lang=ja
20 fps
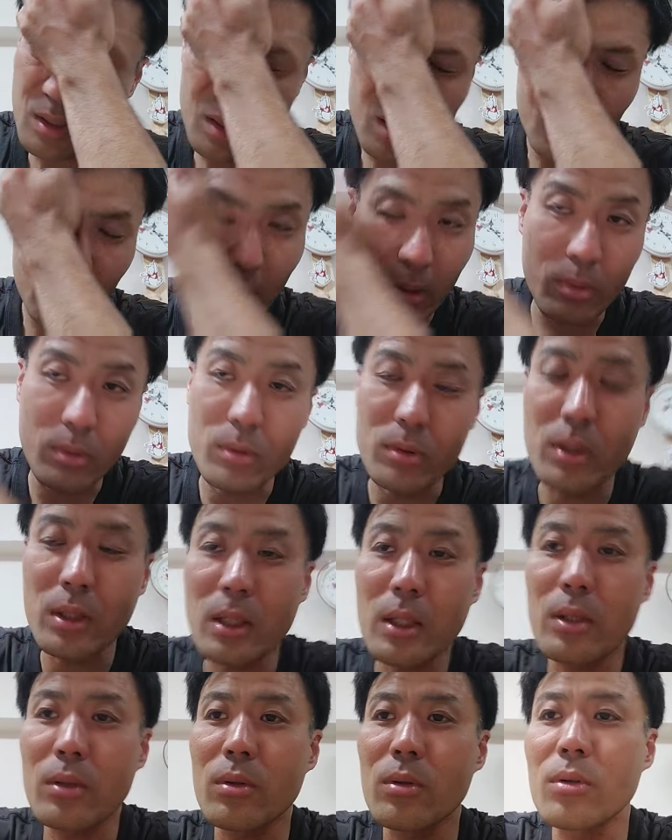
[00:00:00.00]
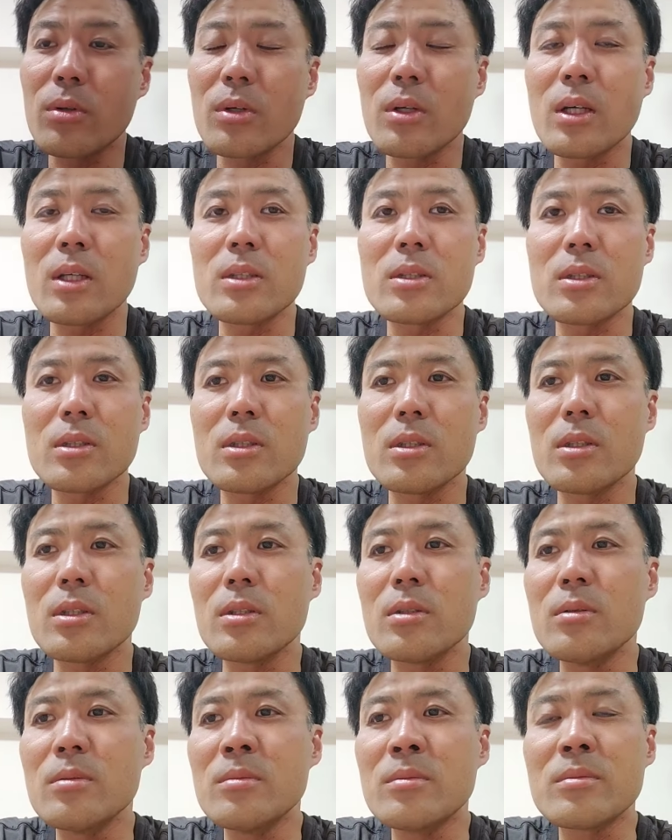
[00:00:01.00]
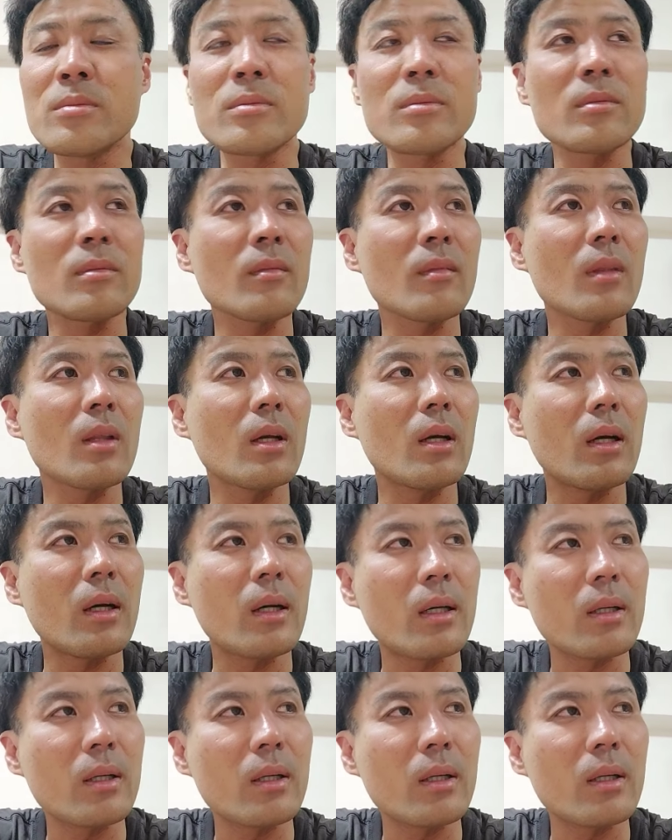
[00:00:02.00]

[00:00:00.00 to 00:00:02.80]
いや僕ねあの今月あ